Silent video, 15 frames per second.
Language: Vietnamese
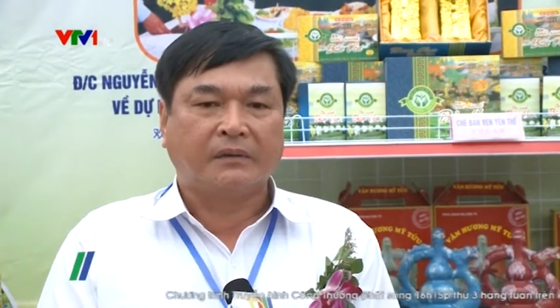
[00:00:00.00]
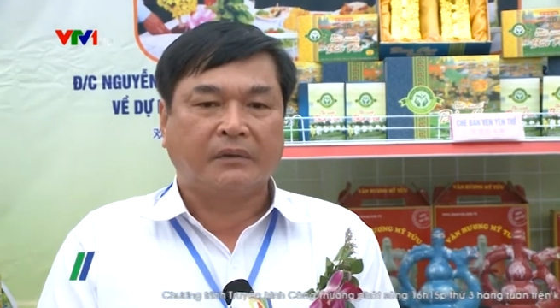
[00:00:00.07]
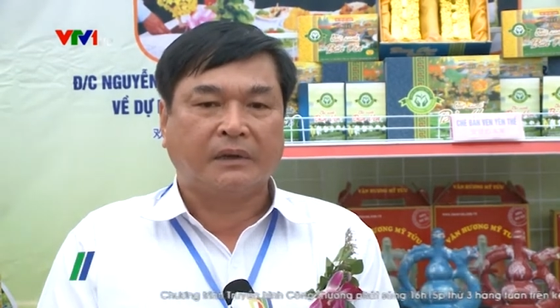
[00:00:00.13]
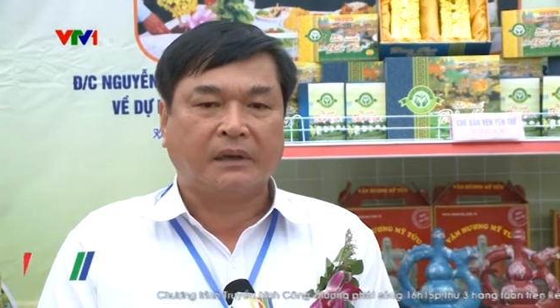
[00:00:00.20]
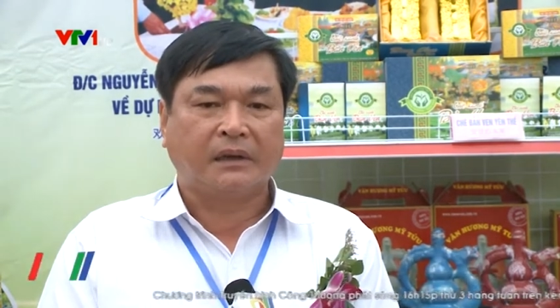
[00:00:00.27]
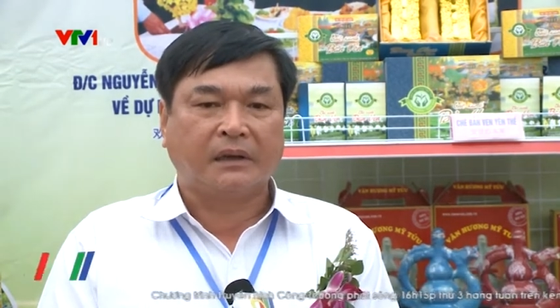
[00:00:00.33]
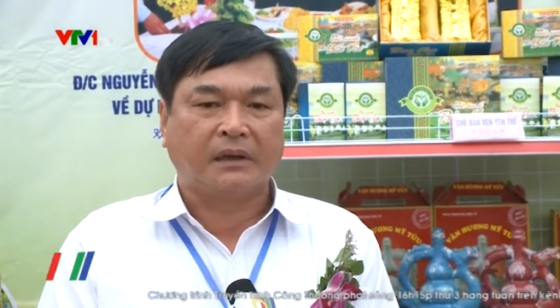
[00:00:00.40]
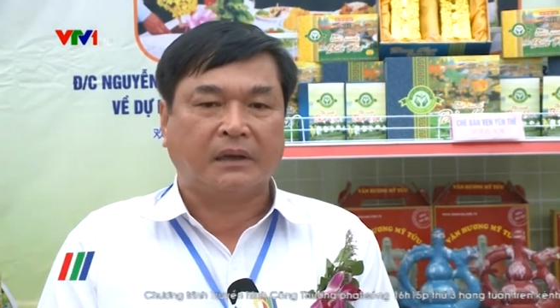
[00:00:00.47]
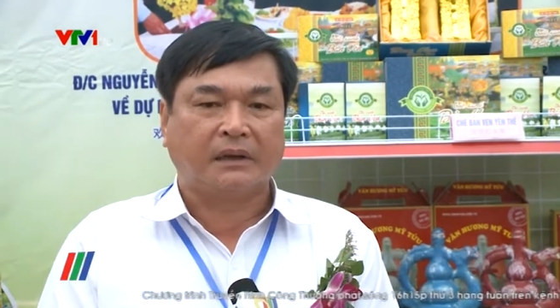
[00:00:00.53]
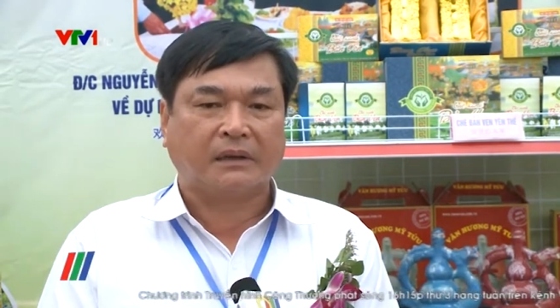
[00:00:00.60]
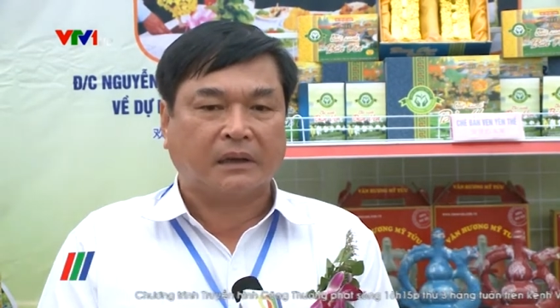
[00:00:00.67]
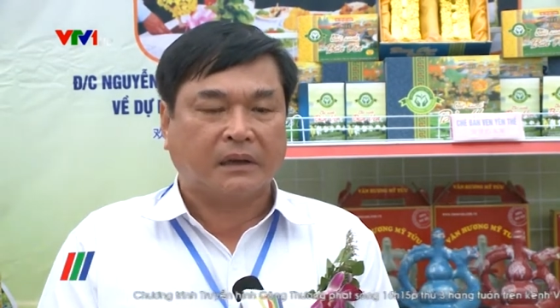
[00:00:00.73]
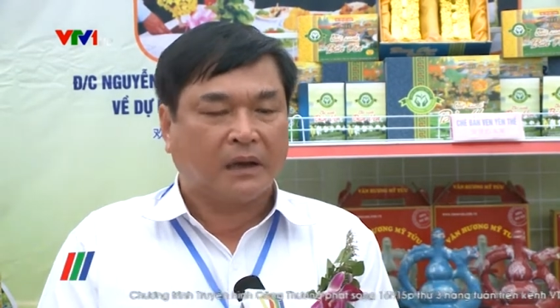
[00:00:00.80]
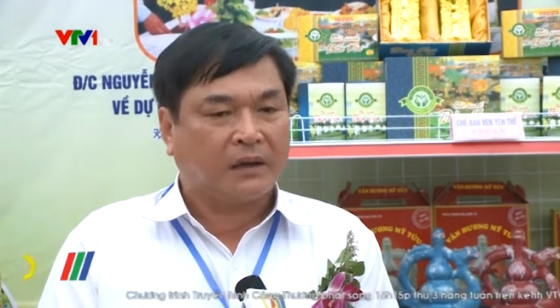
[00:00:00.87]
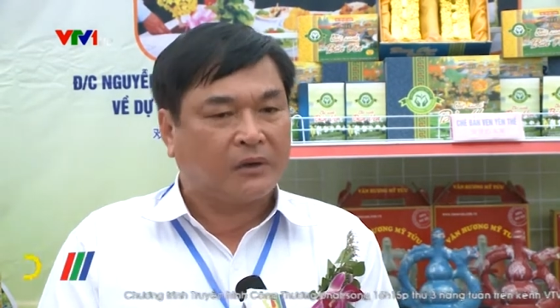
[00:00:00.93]
với
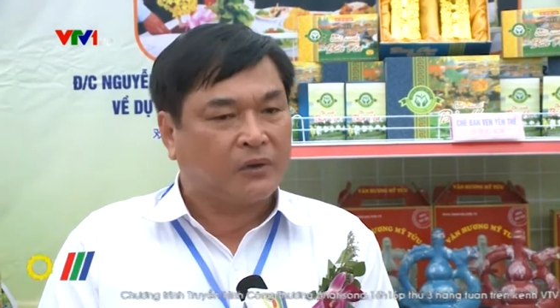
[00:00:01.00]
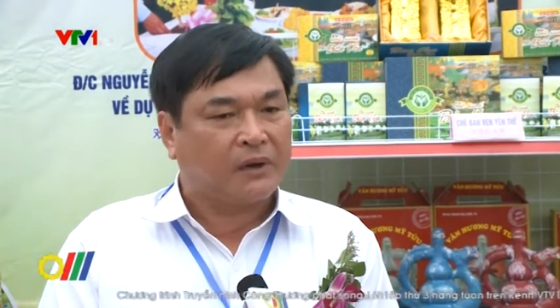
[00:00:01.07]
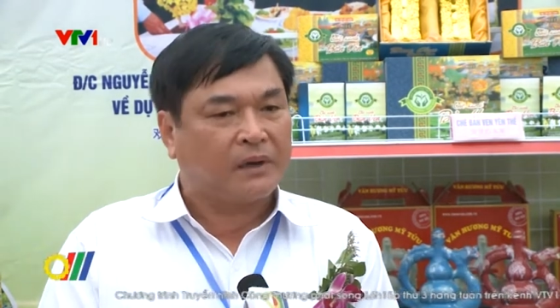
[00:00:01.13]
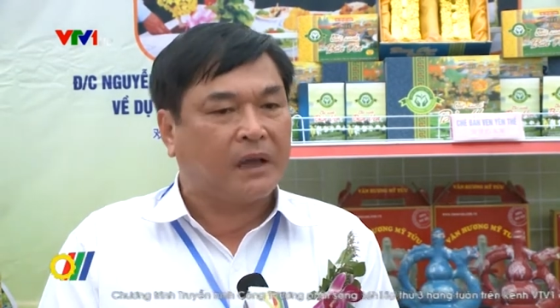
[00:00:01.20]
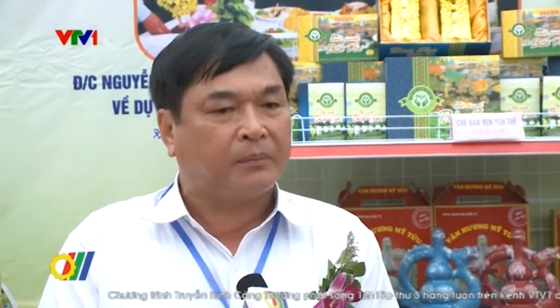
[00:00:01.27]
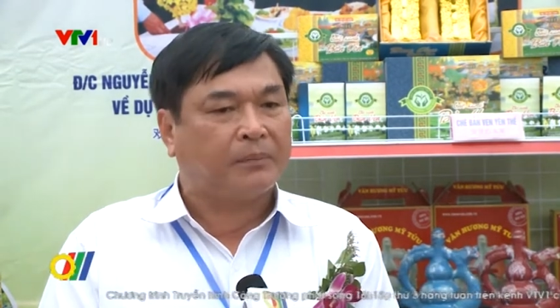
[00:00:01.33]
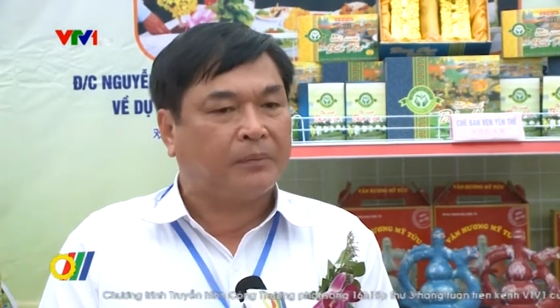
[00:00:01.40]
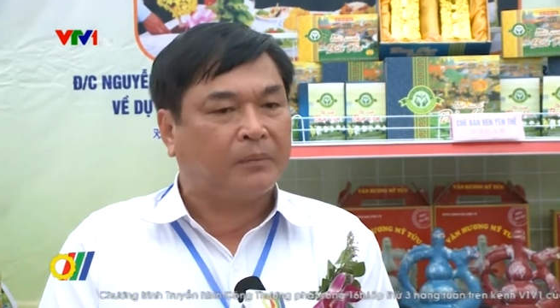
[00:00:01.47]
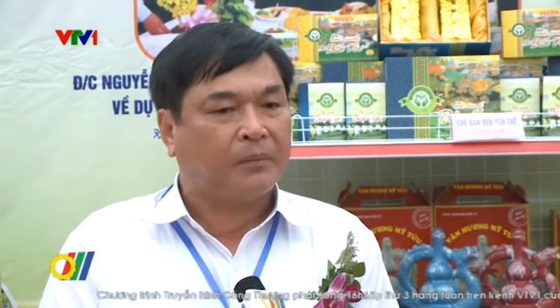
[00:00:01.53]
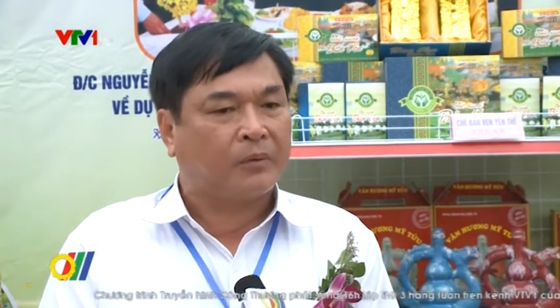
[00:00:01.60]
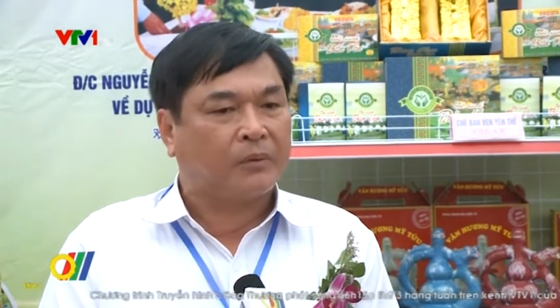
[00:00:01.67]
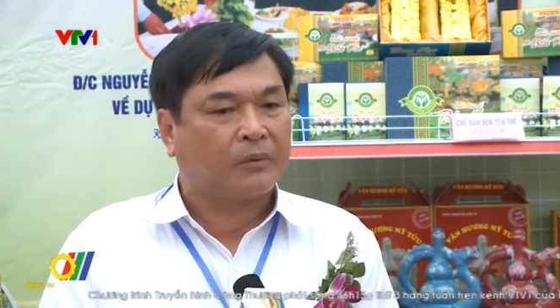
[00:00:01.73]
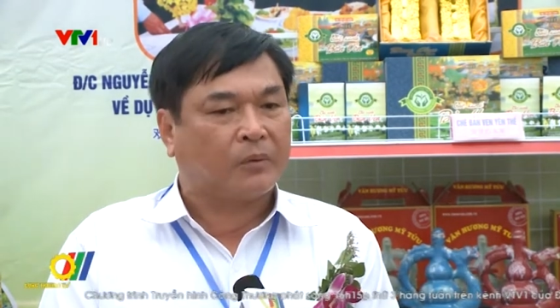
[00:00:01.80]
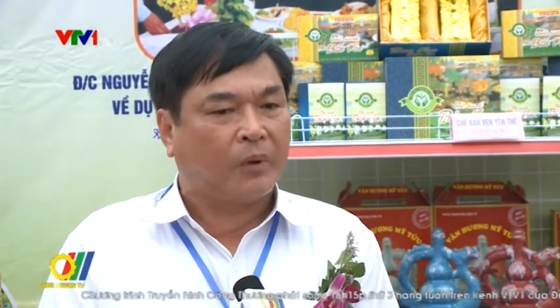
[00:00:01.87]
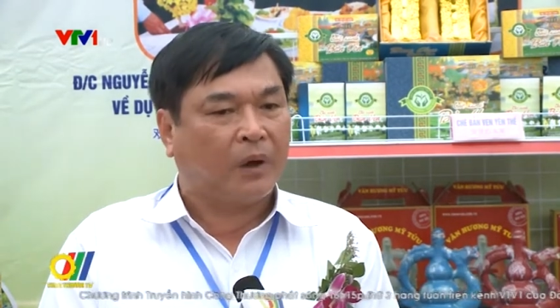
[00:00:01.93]
tất cả các doanh nghiệp
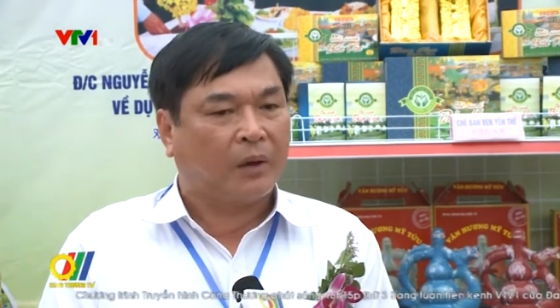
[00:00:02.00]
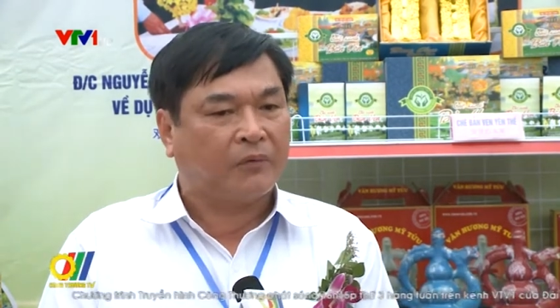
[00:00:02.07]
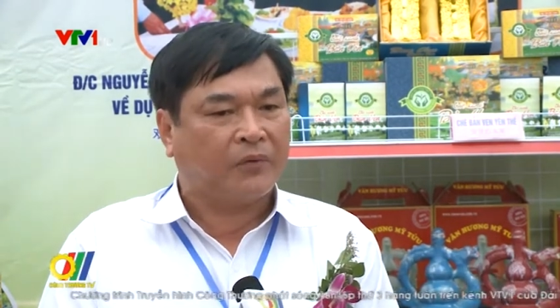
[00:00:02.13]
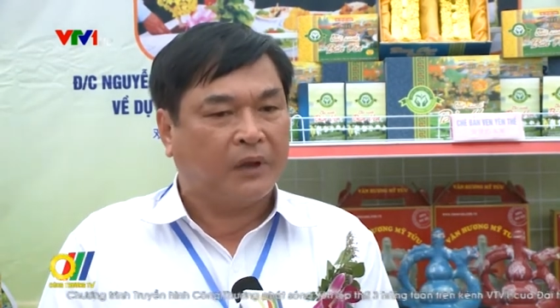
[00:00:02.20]
của